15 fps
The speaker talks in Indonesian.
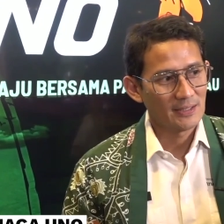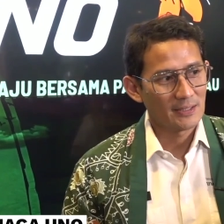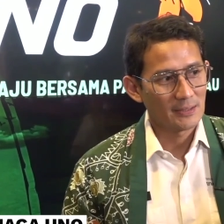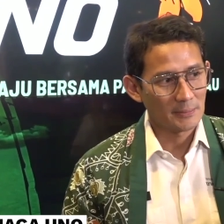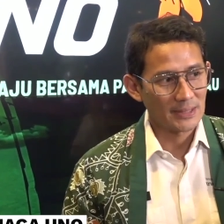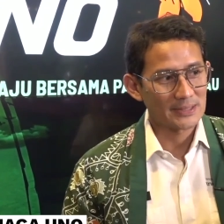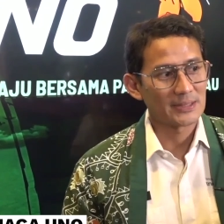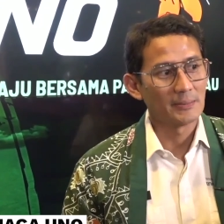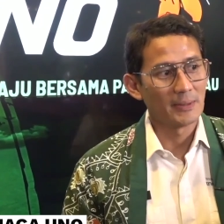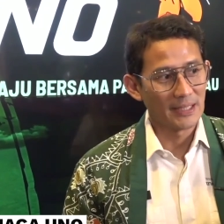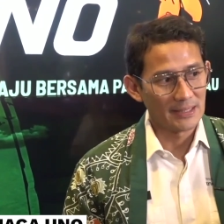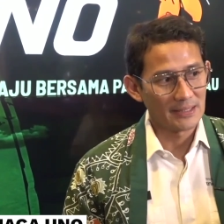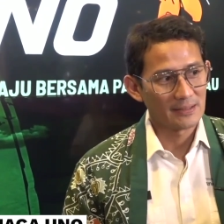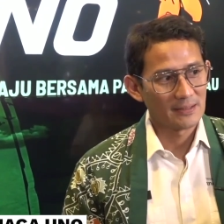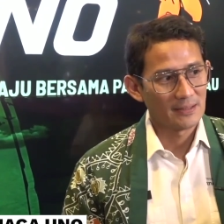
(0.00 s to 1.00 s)
masih baik.
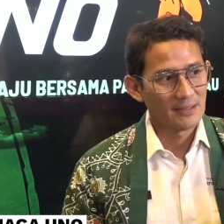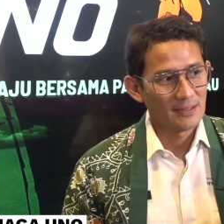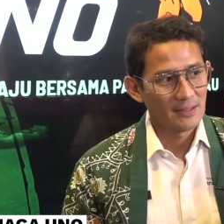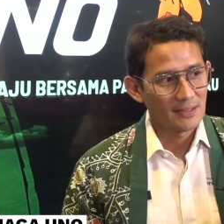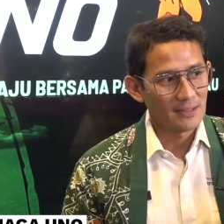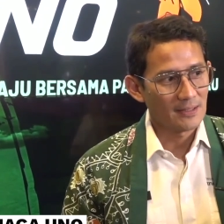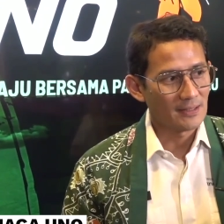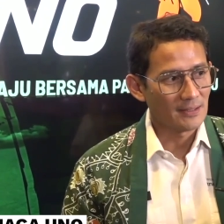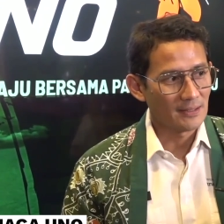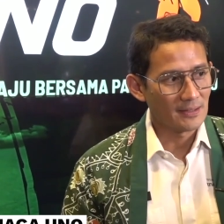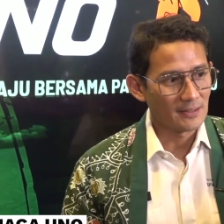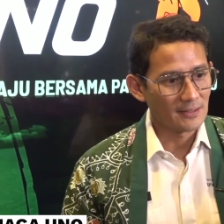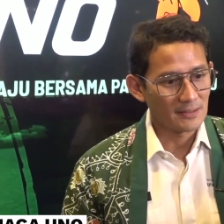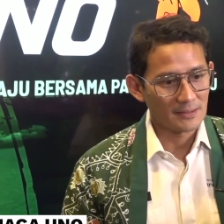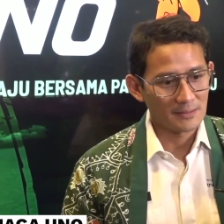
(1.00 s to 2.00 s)

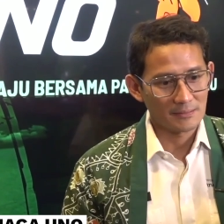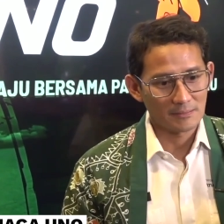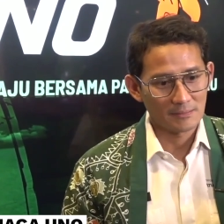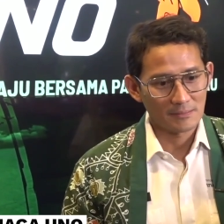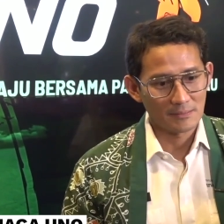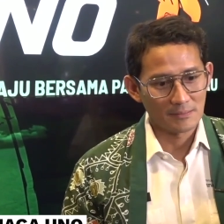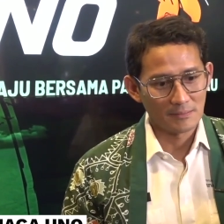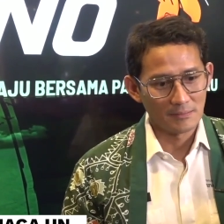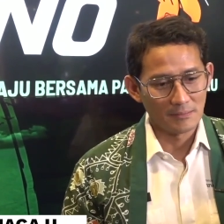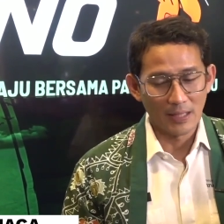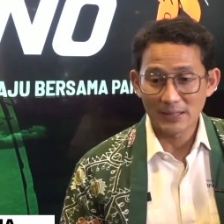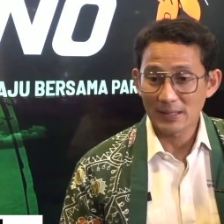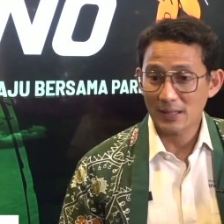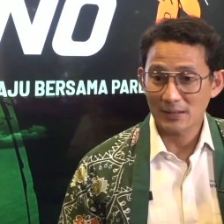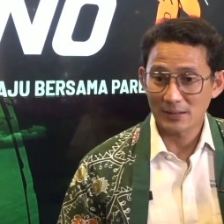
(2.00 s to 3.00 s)
Uh,
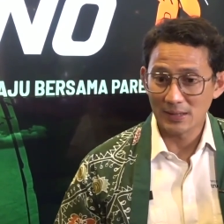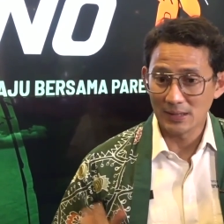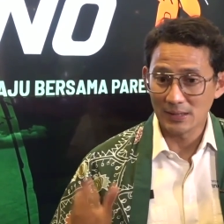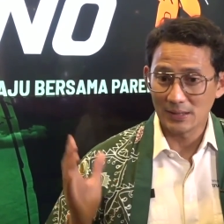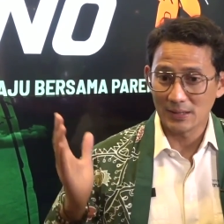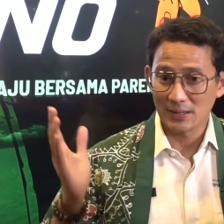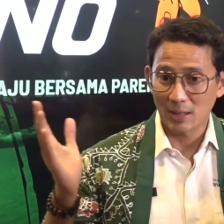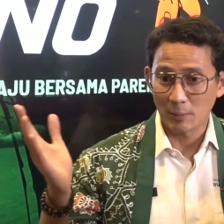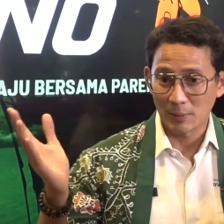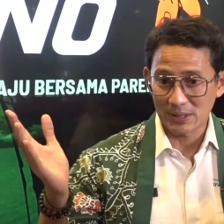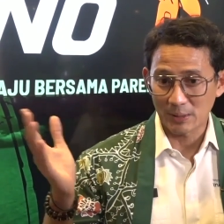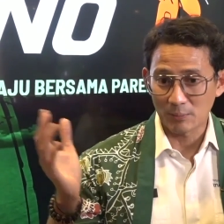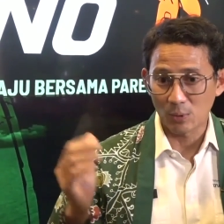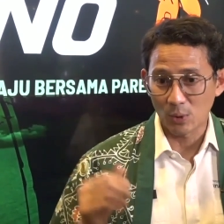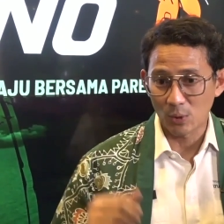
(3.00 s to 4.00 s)
banyak di
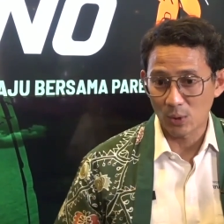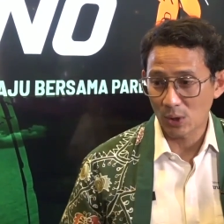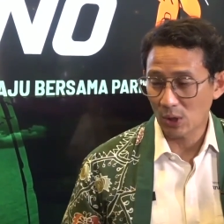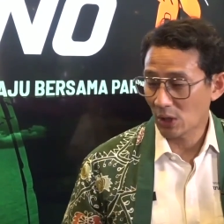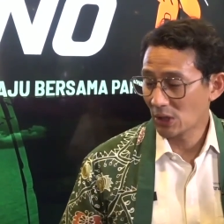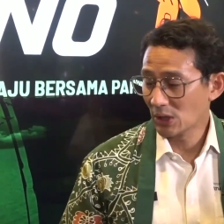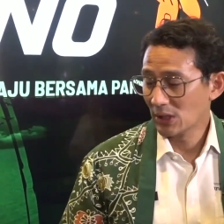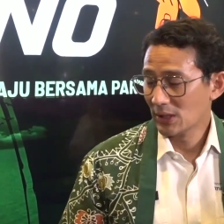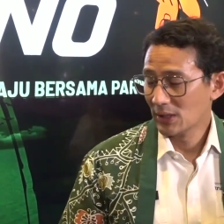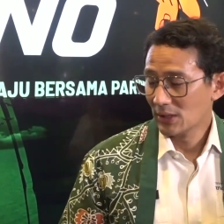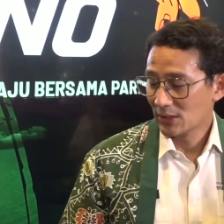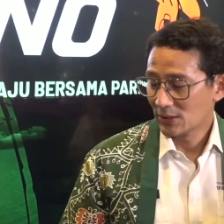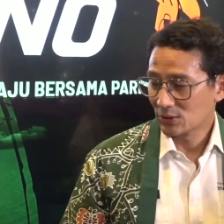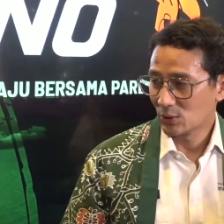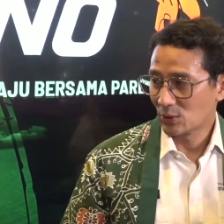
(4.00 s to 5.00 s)
Kabupaten Bogor,
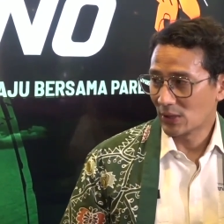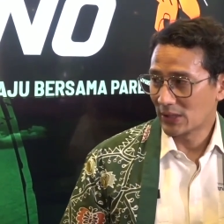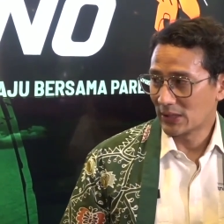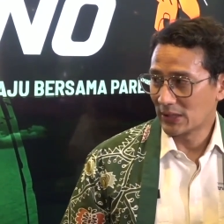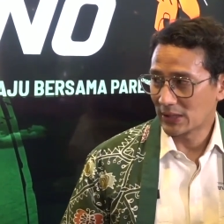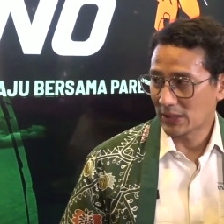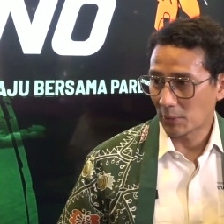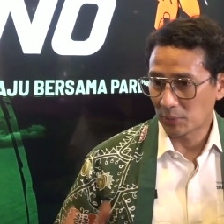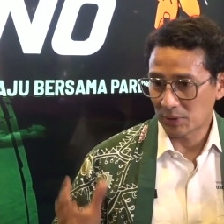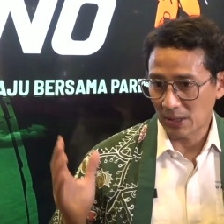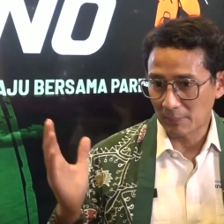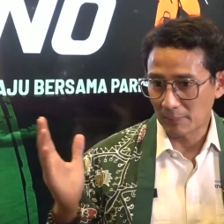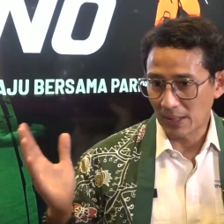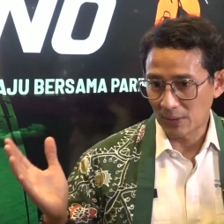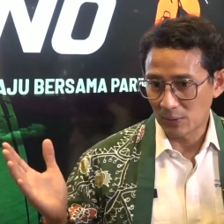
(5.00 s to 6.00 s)
juga di
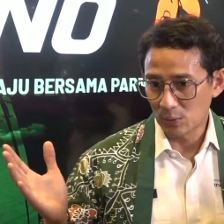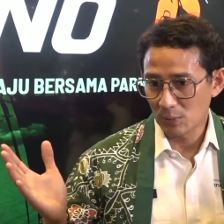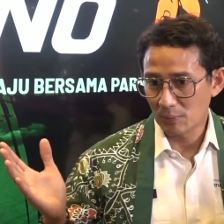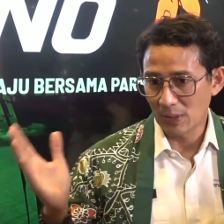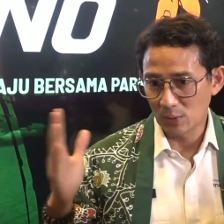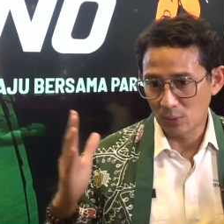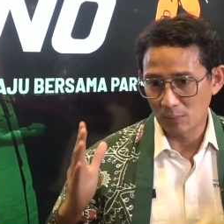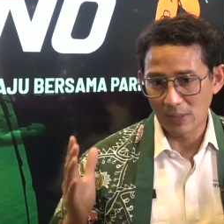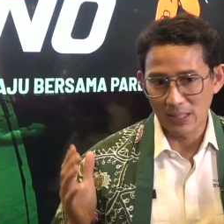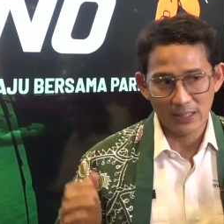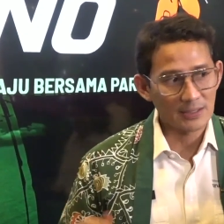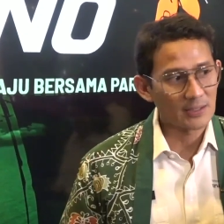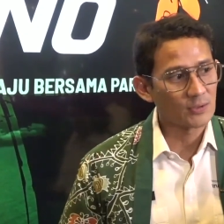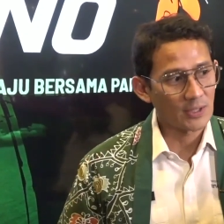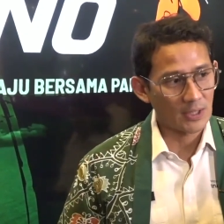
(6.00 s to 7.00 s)
Kabupaten Bandung, Bandung Barat
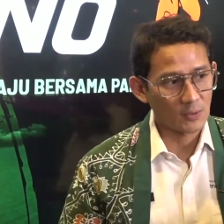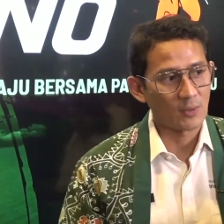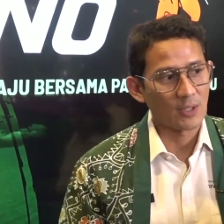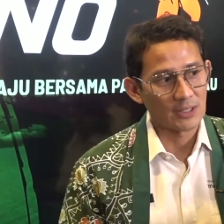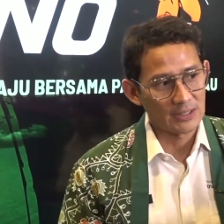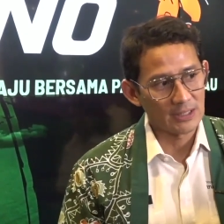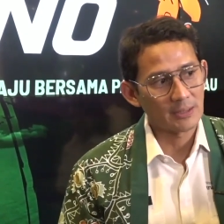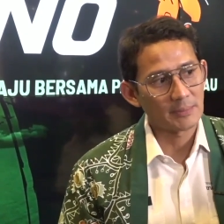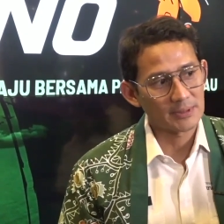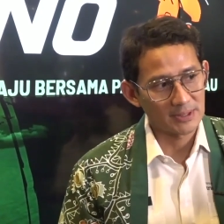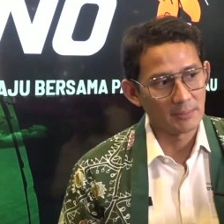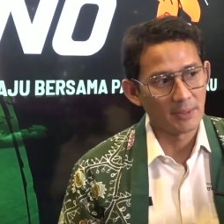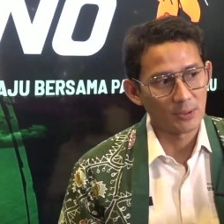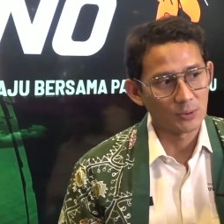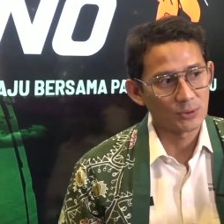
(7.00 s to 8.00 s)
itu air quality-nya
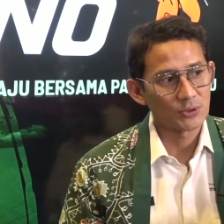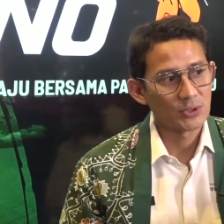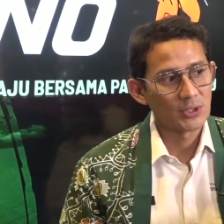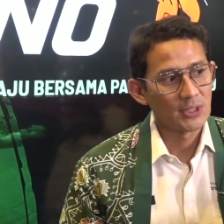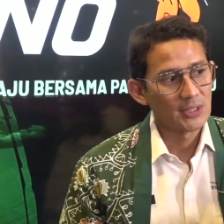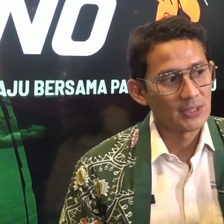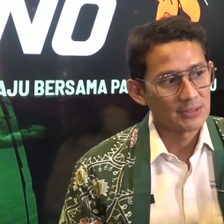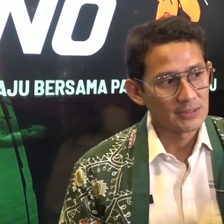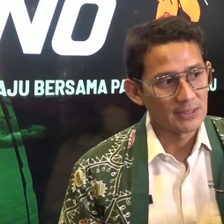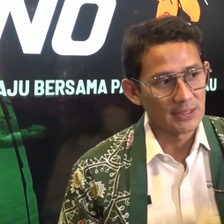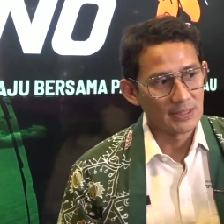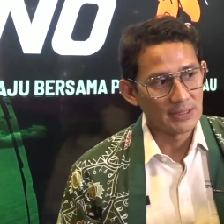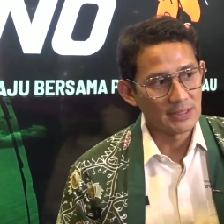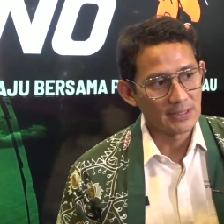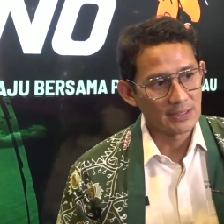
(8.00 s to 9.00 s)
masih bagus.
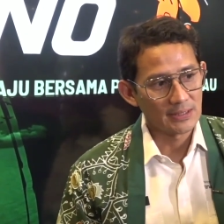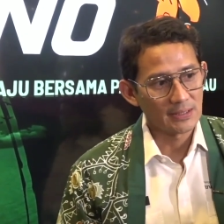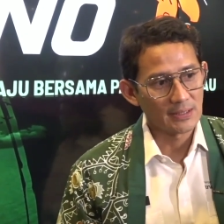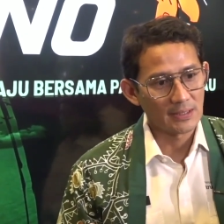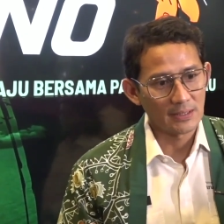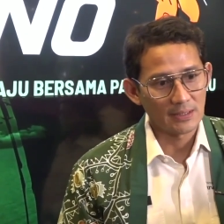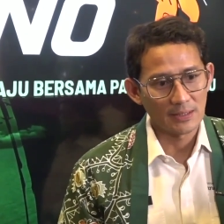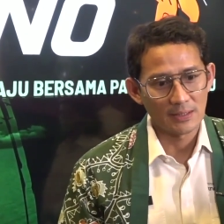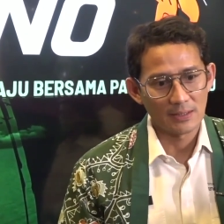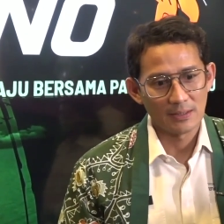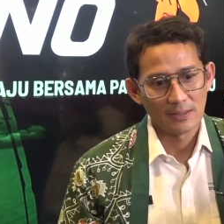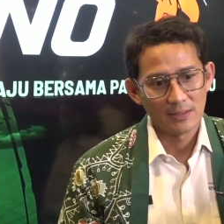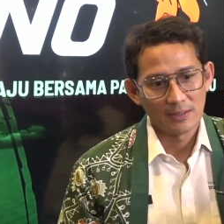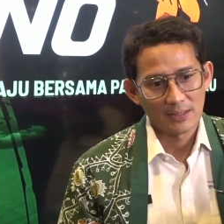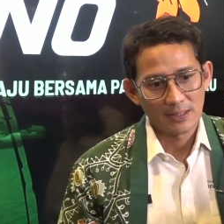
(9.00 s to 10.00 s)
Jadi uh,
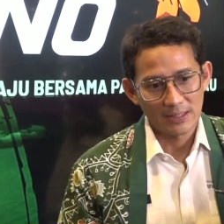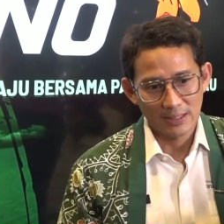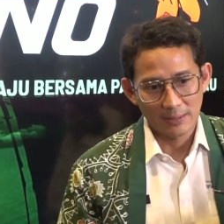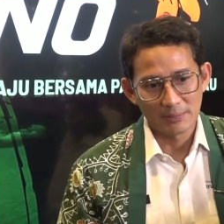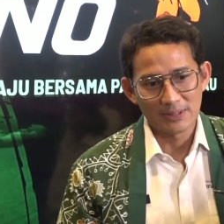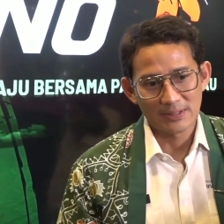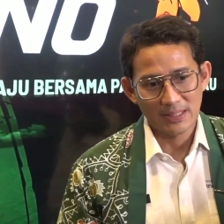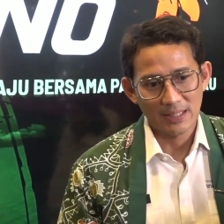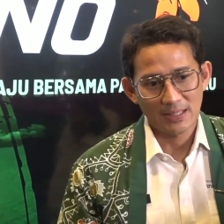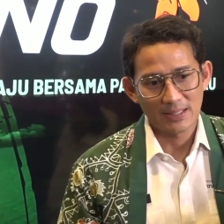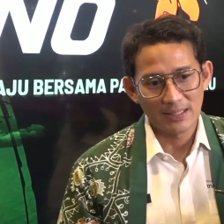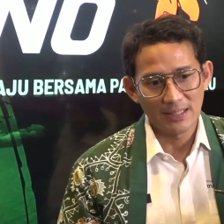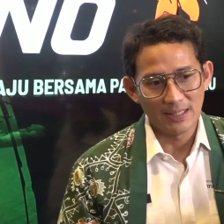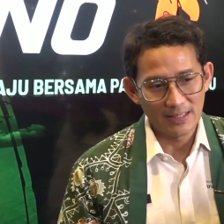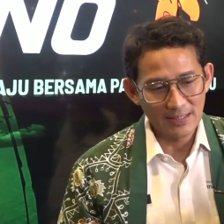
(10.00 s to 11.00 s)
kita bisa
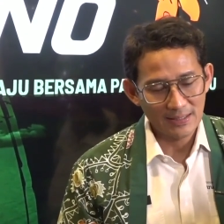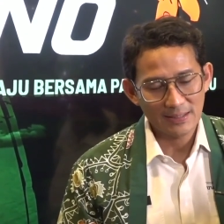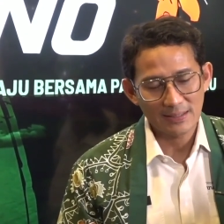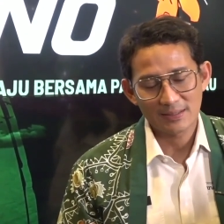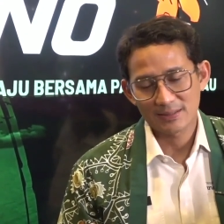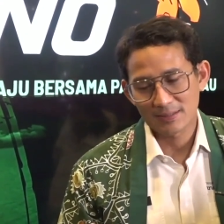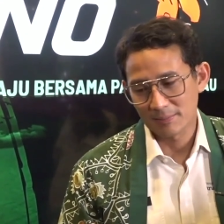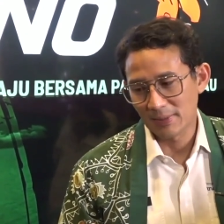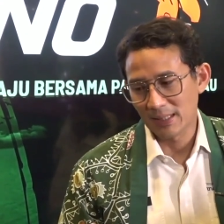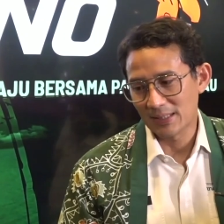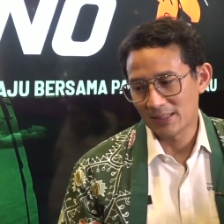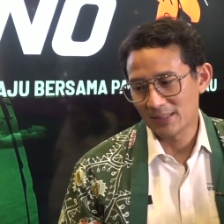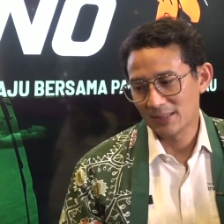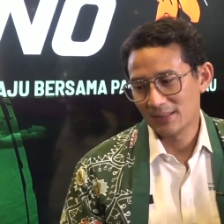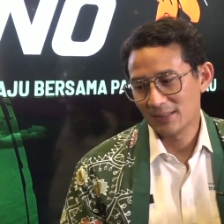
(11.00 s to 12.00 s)
healing
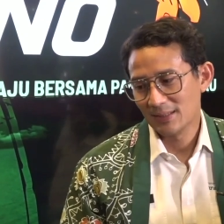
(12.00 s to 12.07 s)
sembari